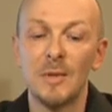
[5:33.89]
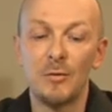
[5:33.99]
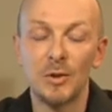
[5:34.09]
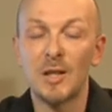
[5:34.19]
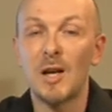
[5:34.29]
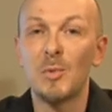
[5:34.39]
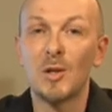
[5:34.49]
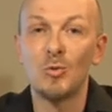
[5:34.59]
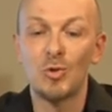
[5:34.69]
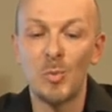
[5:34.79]

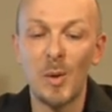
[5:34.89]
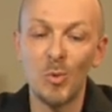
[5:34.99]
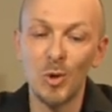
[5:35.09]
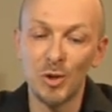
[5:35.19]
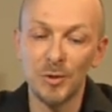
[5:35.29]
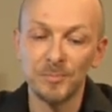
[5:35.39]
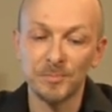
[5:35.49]
фотокамерах уже побольше.